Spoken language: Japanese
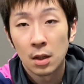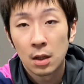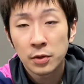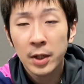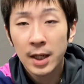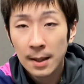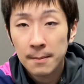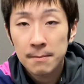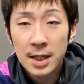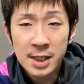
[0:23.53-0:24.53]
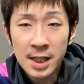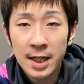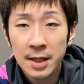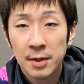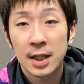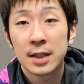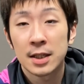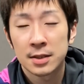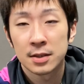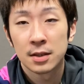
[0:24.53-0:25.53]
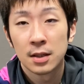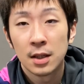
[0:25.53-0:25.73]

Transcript: それが間違いではないです